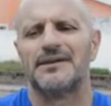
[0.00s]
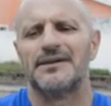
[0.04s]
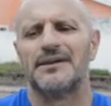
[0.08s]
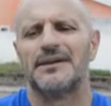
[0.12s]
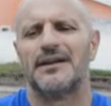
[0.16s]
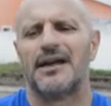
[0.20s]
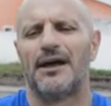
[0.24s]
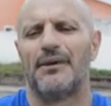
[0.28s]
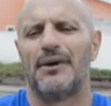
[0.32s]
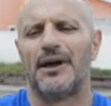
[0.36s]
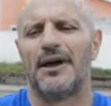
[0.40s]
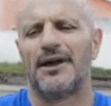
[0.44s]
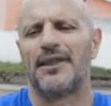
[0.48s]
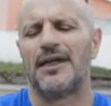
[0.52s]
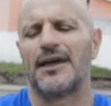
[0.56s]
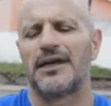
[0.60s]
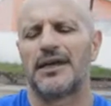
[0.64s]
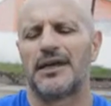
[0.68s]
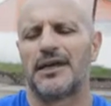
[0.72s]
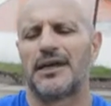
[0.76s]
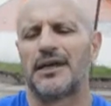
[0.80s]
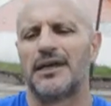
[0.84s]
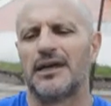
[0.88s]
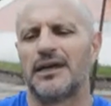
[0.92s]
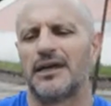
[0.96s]
la verdad
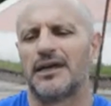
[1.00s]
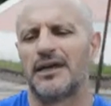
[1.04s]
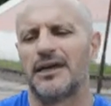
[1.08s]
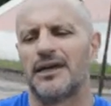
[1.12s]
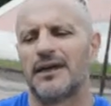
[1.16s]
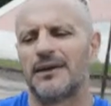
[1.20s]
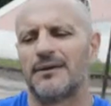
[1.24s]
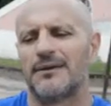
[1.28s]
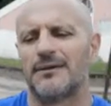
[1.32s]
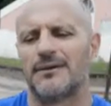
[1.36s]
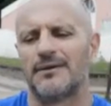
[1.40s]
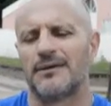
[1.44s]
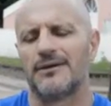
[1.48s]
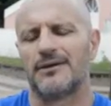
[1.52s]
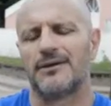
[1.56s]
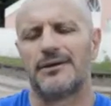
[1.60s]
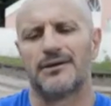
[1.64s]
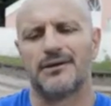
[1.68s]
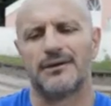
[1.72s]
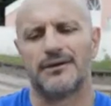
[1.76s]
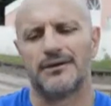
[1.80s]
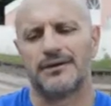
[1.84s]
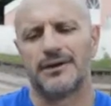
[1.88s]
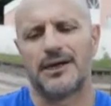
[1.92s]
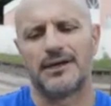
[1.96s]
que
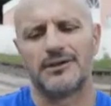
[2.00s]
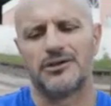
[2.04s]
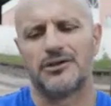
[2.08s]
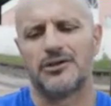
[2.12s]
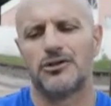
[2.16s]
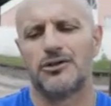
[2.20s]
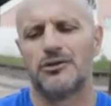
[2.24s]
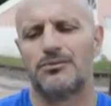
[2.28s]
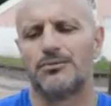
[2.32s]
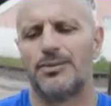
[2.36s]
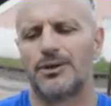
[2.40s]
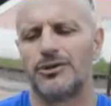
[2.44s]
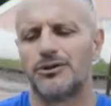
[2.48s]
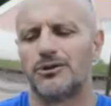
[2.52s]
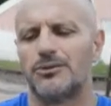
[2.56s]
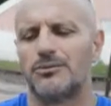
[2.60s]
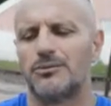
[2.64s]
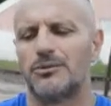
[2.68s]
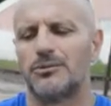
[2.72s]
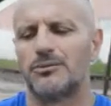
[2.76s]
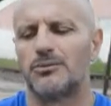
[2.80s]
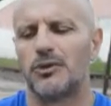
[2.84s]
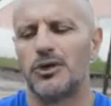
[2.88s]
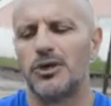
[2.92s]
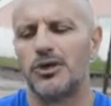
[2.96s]
eh, ha sido un paso
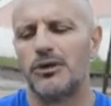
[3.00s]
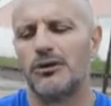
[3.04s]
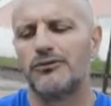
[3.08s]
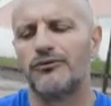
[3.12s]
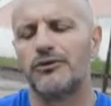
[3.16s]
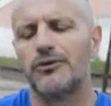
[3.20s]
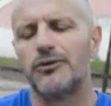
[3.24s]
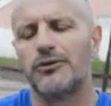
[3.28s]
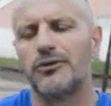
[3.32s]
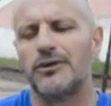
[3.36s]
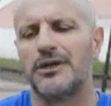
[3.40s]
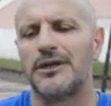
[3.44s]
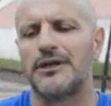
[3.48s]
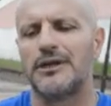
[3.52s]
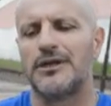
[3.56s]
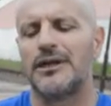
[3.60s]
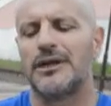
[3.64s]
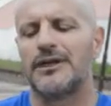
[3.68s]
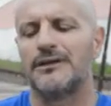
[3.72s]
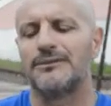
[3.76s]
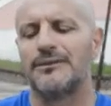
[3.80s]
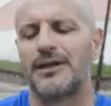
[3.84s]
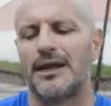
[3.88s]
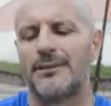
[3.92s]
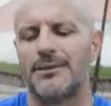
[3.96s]
muy, muy lindo de
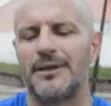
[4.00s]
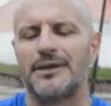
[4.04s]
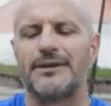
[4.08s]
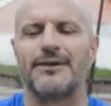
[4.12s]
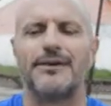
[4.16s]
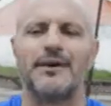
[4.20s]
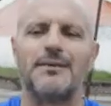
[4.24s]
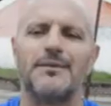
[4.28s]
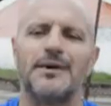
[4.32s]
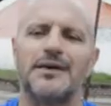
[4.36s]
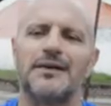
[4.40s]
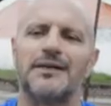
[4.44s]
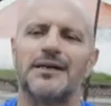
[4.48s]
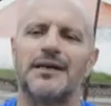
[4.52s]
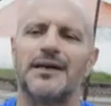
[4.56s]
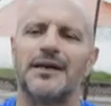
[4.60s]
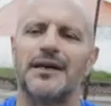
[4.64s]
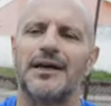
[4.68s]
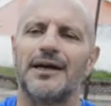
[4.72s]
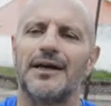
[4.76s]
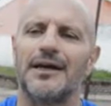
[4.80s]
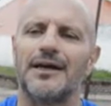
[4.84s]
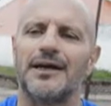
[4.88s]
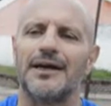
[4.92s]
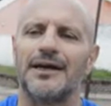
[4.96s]
fútbol.
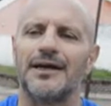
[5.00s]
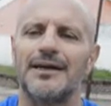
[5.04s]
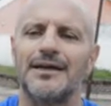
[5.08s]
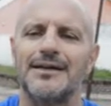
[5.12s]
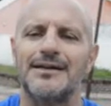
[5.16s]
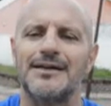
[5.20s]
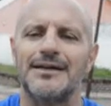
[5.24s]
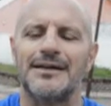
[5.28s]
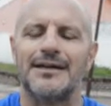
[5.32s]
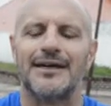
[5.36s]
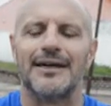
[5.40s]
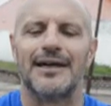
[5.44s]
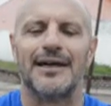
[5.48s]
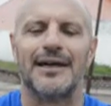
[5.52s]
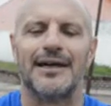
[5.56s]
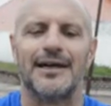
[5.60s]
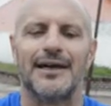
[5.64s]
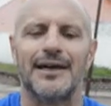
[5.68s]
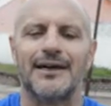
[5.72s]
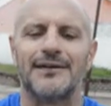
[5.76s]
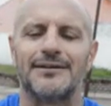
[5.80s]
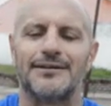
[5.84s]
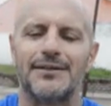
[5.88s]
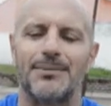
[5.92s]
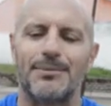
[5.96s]
Lamentablemente
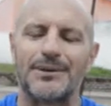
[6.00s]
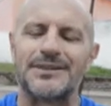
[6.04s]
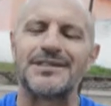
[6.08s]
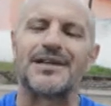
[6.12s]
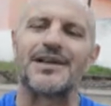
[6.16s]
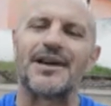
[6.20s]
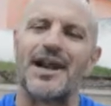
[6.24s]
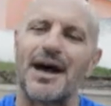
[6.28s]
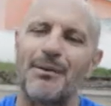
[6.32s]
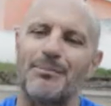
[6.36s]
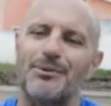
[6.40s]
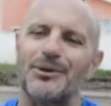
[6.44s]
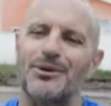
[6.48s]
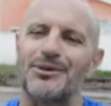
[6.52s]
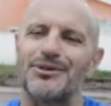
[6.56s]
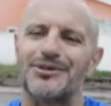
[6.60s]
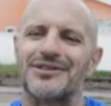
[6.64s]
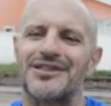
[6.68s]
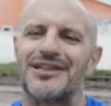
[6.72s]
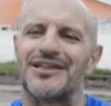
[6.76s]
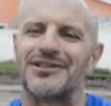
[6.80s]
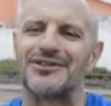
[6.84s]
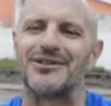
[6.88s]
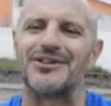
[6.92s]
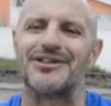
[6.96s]
se pasa rápido, ¿no es
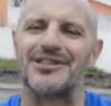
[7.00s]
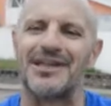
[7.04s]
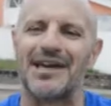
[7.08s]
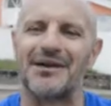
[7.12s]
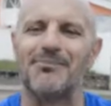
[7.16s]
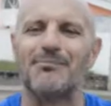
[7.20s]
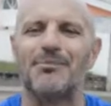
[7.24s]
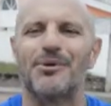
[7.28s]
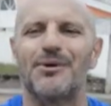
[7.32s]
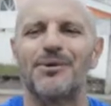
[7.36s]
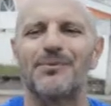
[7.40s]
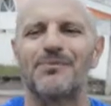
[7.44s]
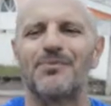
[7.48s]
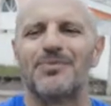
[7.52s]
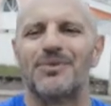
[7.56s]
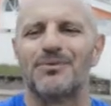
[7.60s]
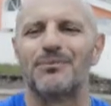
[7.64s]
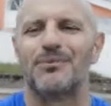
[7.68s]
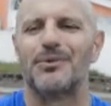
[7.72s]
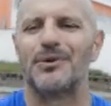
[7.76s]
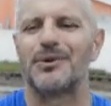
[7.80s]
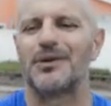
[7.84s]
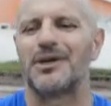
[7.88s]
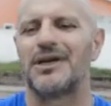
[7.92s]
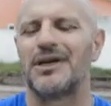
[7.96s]
cierto?, el tiempo
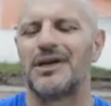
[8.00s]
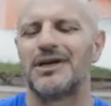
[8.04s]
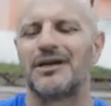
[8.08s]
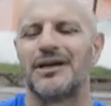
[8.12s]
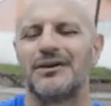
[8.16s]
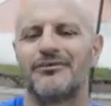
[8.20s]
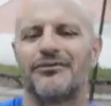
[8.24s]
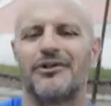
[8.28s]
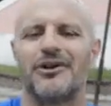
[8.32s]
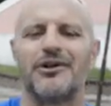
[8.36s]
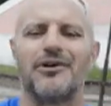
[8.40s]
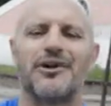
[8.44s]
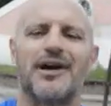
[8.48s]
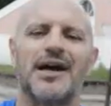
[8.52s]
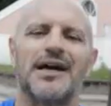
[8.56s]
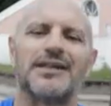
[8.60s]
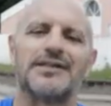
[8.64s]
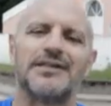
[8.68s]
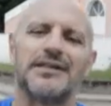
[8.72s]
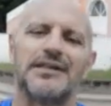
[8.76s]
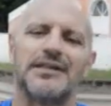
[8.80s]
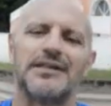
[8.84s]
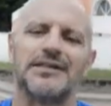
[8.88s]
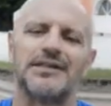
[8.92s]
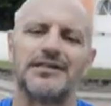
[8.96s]
porque fueron
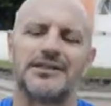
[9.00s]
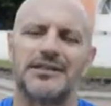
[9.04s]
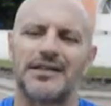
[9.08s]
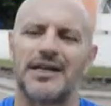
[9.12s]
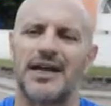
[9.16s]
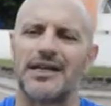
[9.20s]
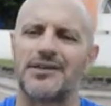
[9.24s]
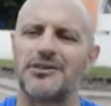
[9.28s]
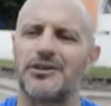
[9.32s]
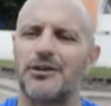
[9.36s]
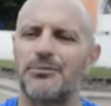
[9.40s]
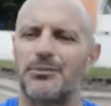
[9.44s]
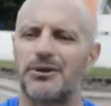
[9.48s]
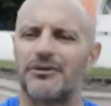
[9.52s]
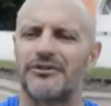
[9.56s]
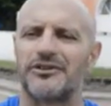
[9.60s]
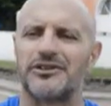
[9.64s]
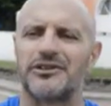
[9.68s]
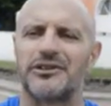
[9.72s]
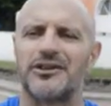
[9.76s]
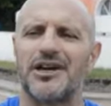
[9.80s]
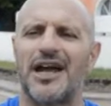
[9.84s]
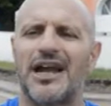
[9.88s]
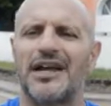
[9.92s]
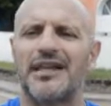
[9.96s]
casi 16 años de
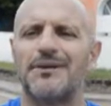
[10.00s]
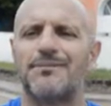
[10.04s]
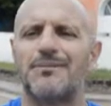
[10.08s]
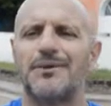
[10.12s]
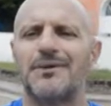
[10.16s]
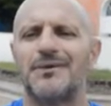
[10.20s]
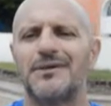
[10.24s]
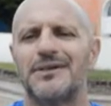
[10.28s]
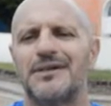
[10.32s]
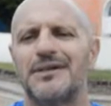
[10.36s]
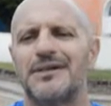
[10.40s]
profesionalismo.